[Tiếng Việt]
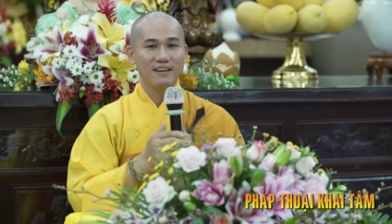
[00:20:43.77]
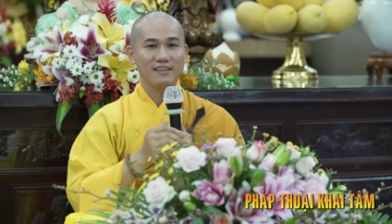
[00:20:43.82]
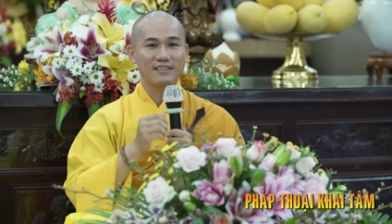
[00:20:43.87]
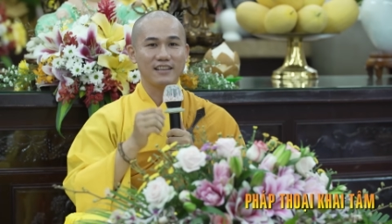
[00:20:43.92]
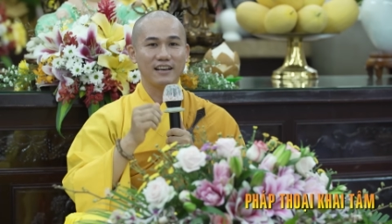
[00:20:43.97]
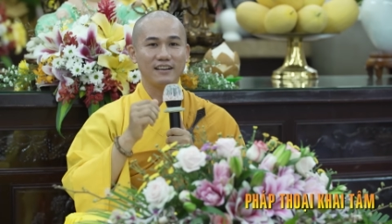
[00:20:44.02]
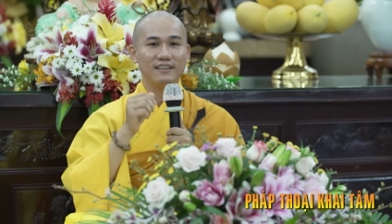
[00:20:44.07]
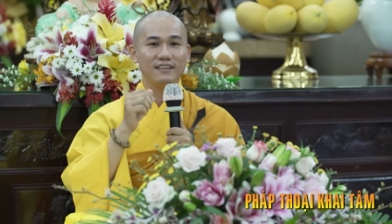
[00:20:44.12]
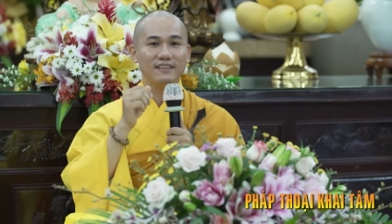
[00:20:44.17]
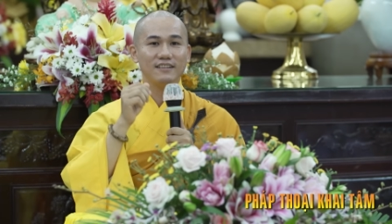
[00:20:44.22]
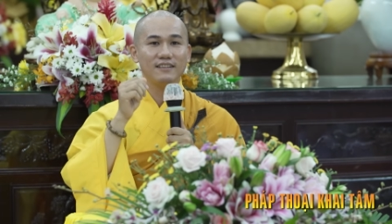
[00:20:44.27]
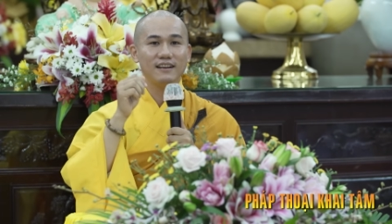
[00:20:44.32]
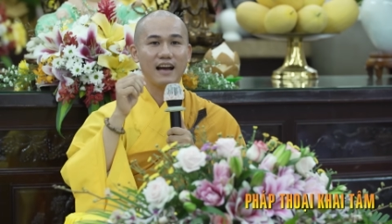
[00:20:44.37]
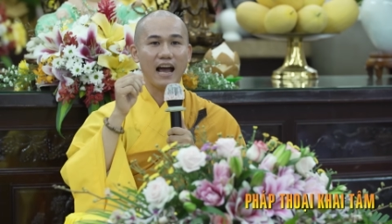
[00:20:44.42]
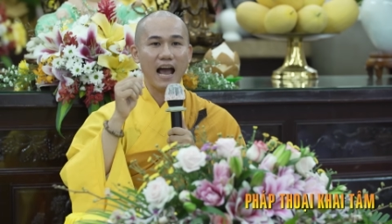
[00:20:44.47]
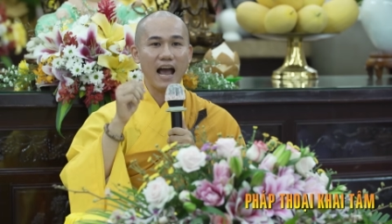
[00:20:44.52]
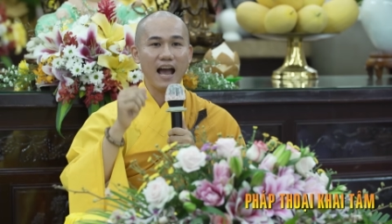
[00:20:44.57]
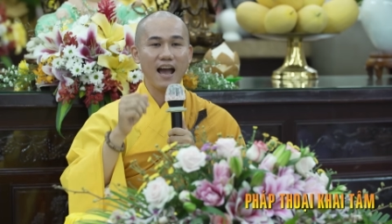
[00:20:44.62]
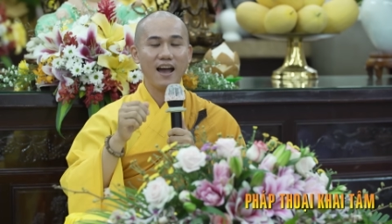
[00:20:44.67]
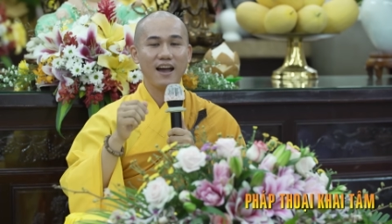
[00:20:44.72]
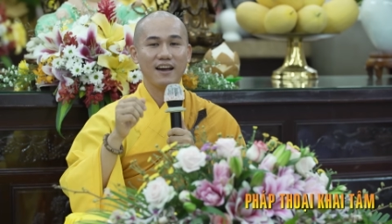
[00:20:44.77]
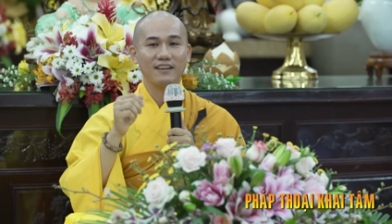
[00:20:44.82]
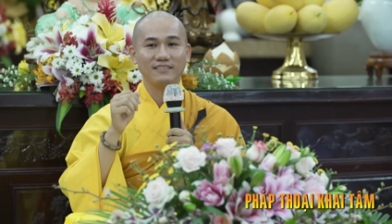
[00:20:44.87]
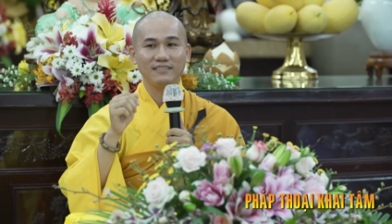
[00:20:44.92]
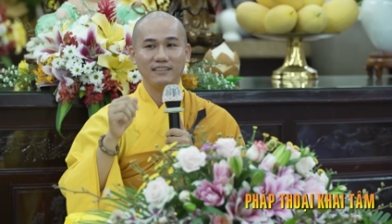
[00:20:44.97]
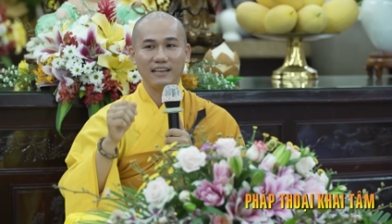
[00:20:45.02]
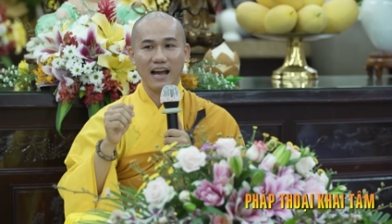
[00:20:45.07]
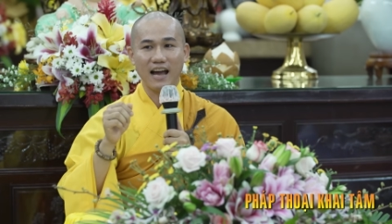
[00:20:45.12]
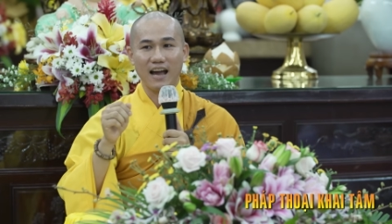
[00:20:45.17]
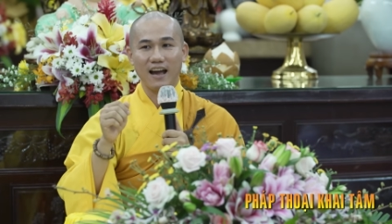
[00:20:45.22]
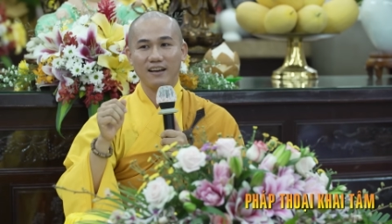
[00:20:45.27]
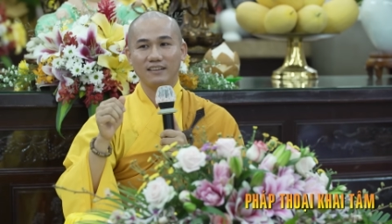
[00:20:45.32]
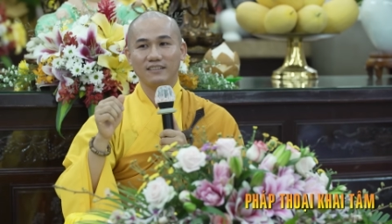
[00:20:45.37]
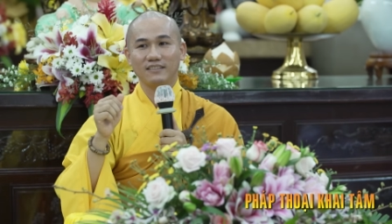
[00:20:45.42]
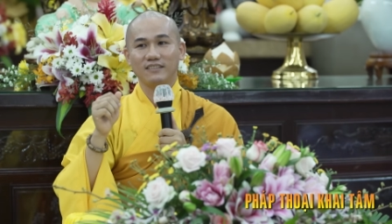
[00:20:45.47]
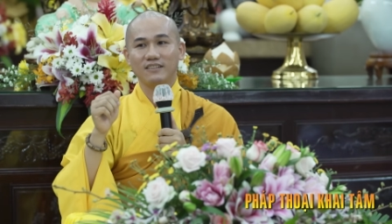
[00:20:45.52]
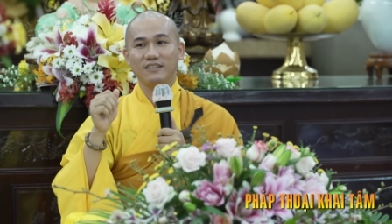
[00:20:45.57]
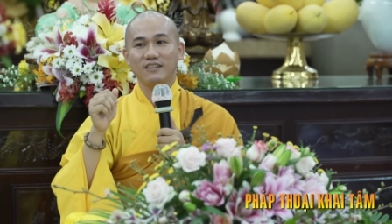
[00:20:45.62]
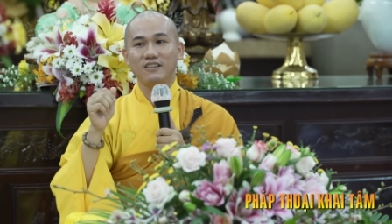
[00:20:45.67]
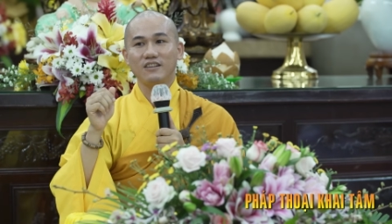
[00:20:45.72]
sự an lạc
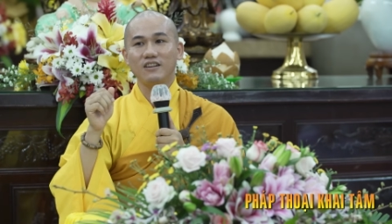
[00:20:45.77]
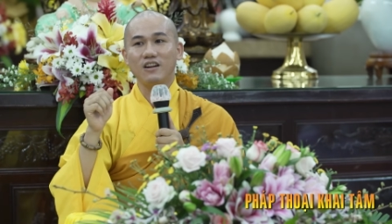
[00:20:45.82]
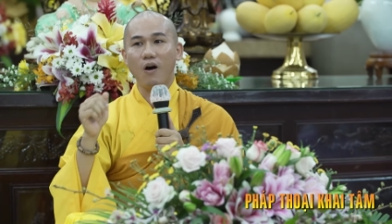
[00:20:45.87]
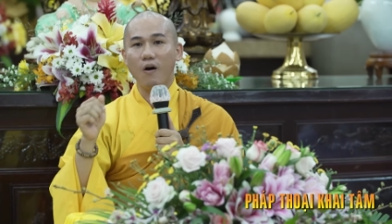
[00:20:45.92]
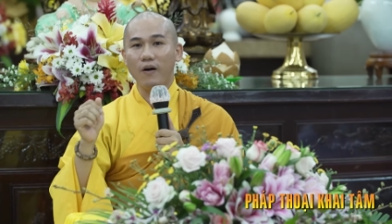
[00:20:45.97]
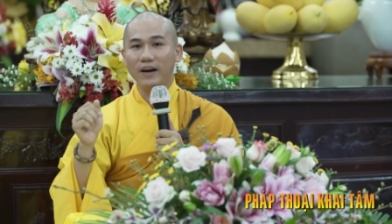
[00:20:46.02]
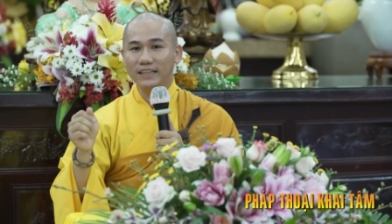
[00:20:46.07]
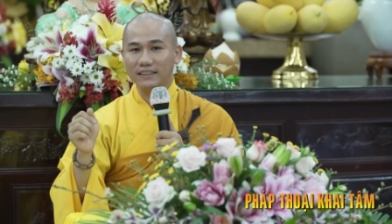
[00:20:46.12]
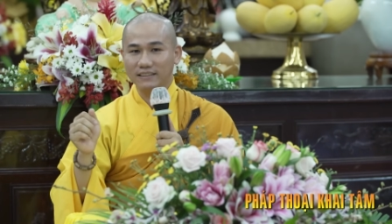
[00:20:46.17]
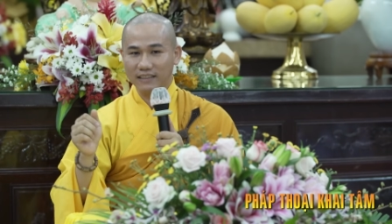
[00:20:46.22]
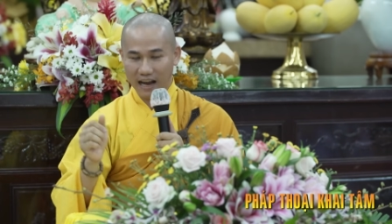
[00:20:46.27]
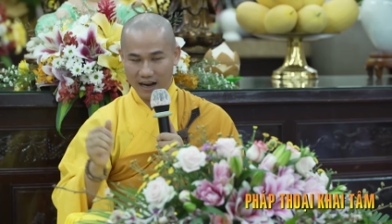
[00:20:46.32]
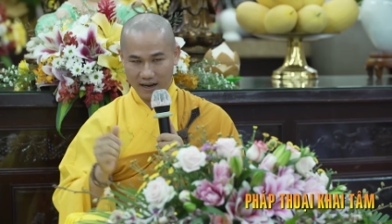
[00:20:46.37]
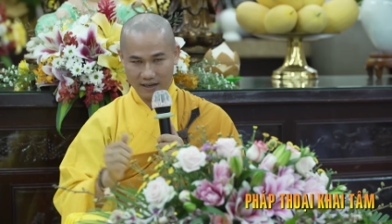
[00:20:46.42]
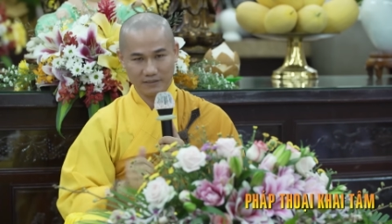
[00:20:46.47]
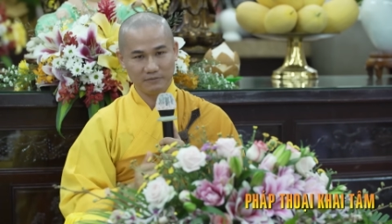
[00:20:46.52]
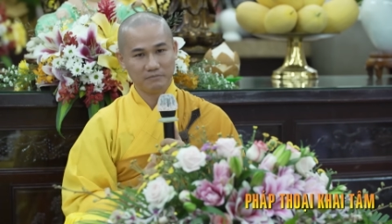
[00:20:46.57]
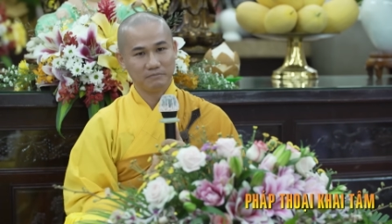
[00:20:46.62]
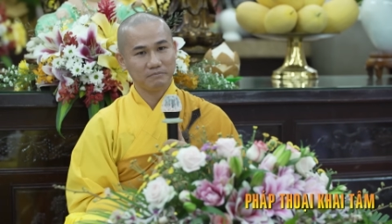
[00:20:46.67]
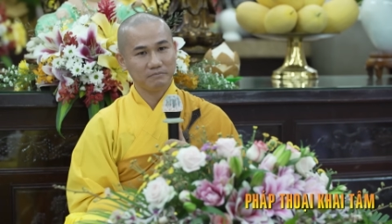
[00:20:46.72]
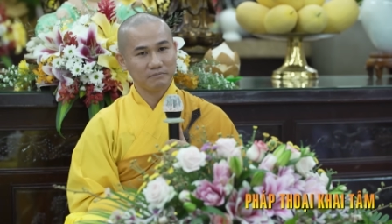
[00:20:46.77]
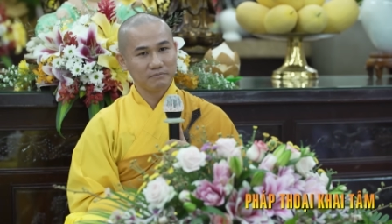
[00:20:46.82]
nội tại.